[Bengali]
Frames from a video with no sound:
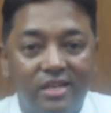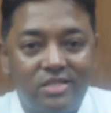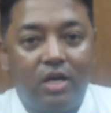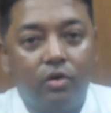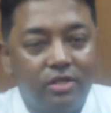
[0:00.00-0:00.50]

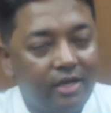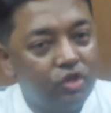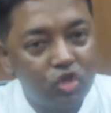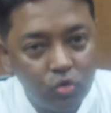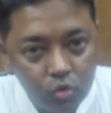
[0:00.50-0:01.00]
চেষ্টা করে সেটা
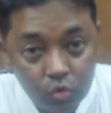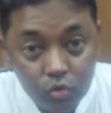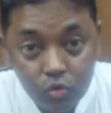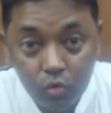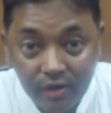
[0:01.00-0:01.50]
কিন্তু
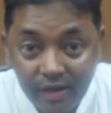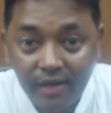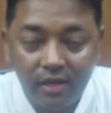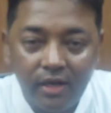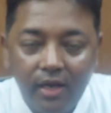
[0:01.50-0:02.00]
সুযোগ
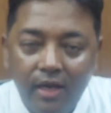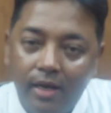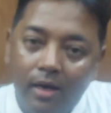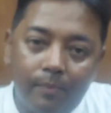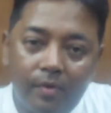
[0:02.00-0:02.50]
নেই
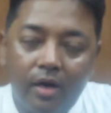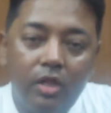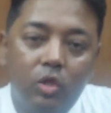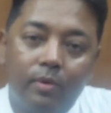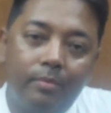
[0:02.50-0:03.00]
আপনারা
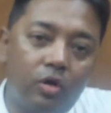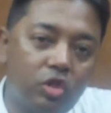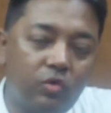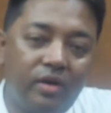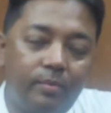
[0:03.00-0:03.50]
কিন্তু মামলা
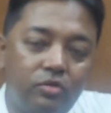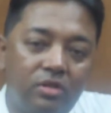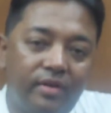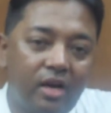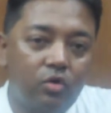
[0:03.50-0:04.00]
করতে পারবেন
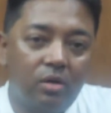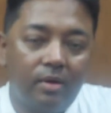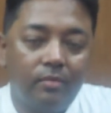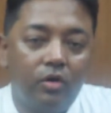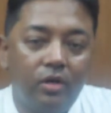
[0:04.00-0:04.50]
যদি ফেনাল কোর্টে
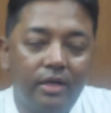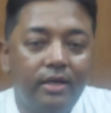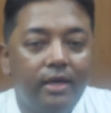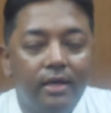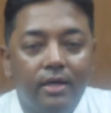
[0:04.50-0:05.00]
মামলা হলে
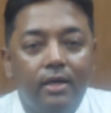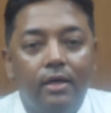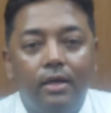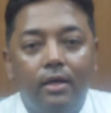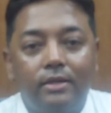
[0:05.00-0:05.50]

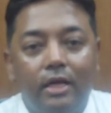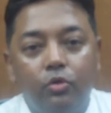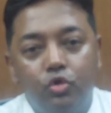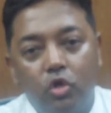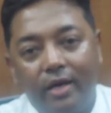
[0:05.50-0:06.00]
হ্যাঁ, তাহলে
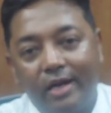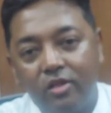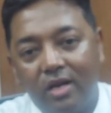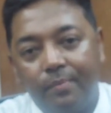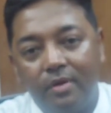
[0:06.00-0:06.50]
দুশো এগারো
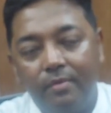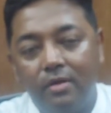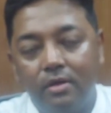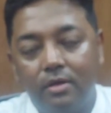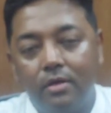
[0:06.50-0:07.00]
দ্বারা আপনি
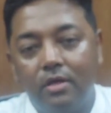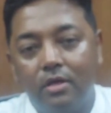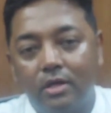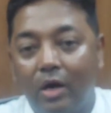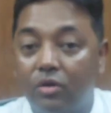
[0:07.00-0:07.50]

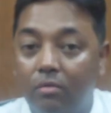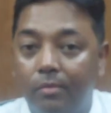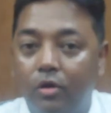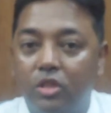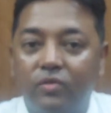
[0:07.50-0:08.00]
কাউন্টার
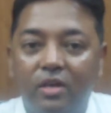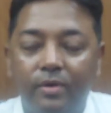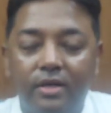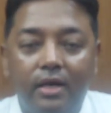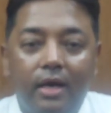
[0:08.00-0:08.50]
মামলা করতে
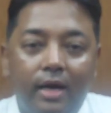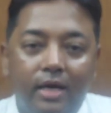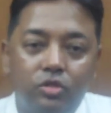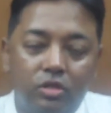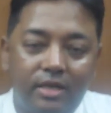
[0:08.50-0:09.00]
পারবেন
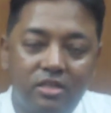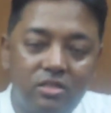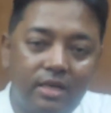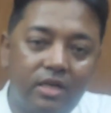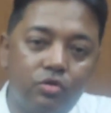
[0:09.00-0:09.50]
আর যদি
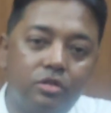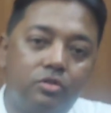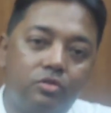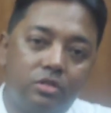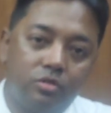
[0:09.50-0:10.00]
নারী
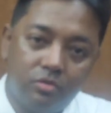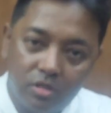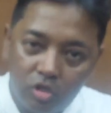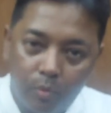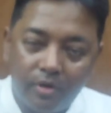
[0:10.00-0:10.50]
শিশু
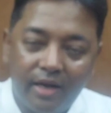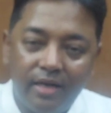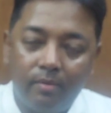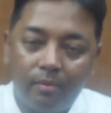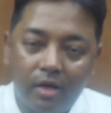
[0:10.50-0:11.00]
দমন
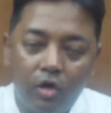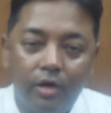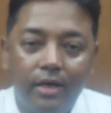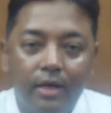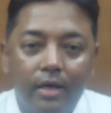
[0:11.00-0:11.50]
আইনের মামলা হয়